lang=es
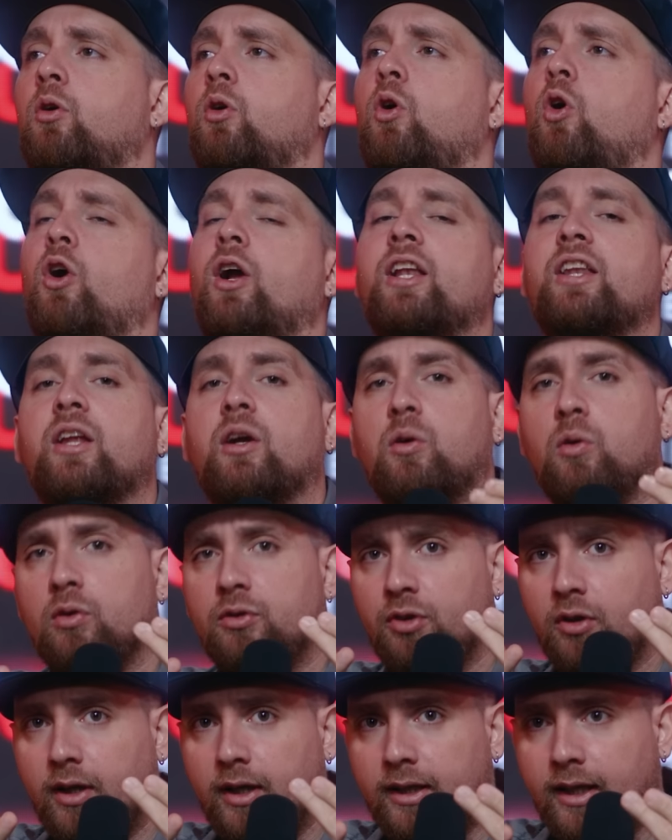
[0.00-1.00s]
con el
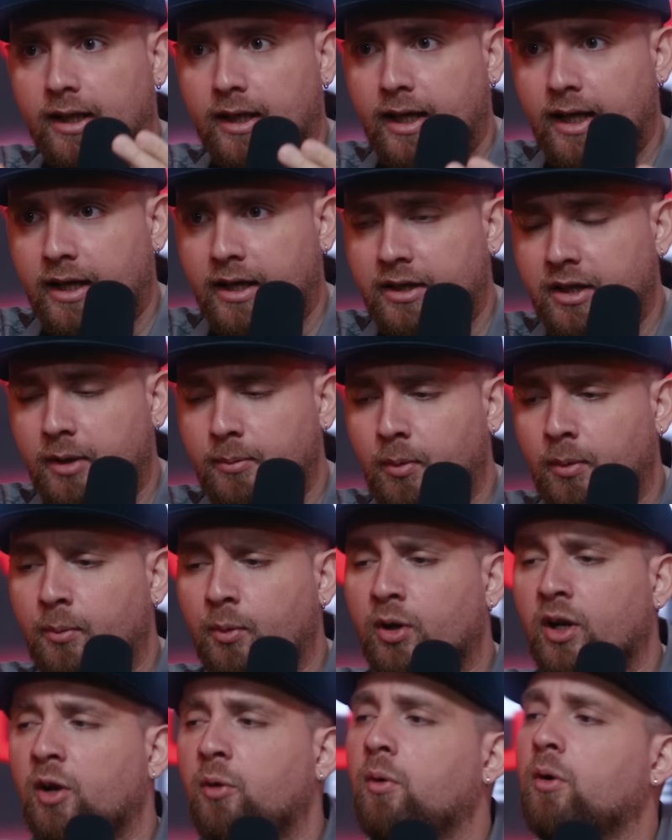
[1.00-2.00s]
discurso que tenía Guillermo
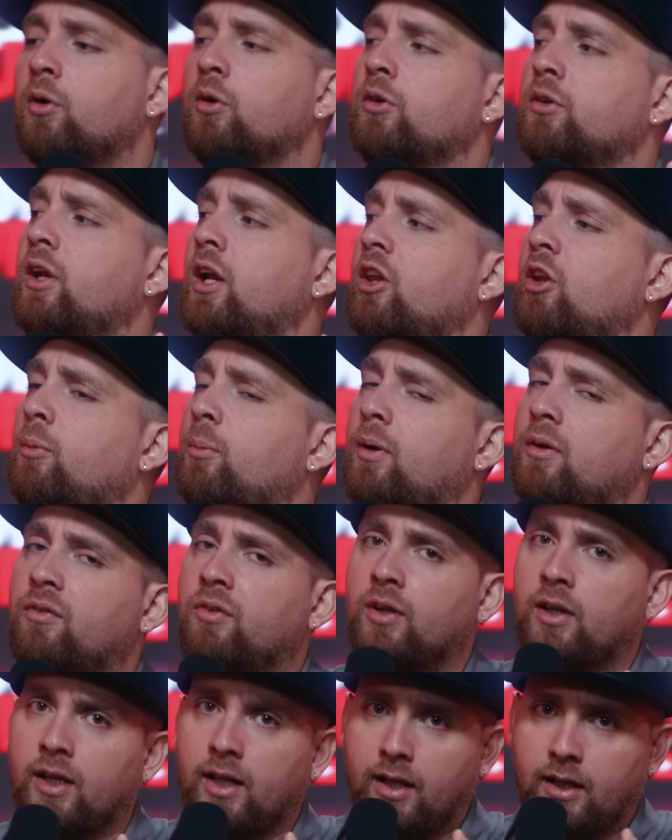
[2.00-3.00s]
Moreno en contra de Omar
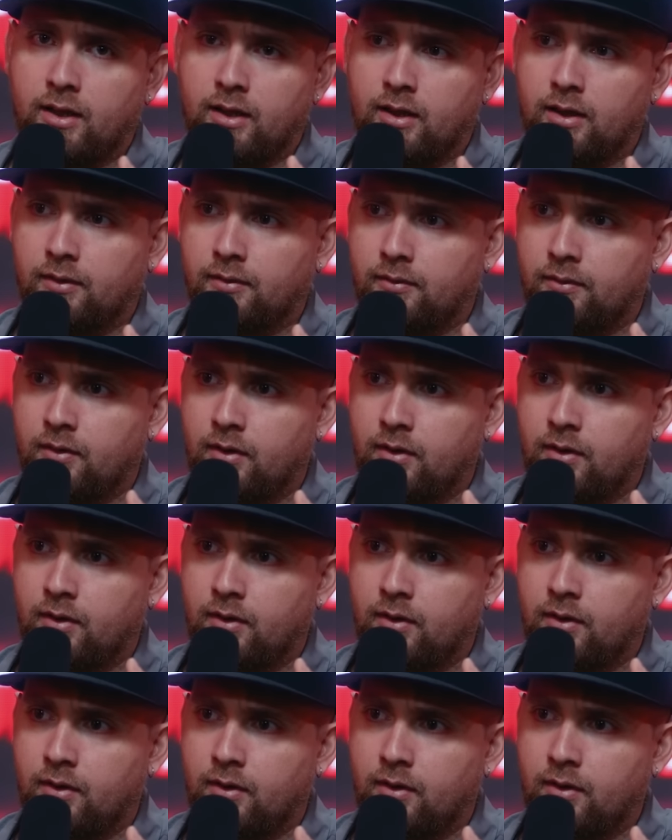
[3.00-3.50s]
Fernández,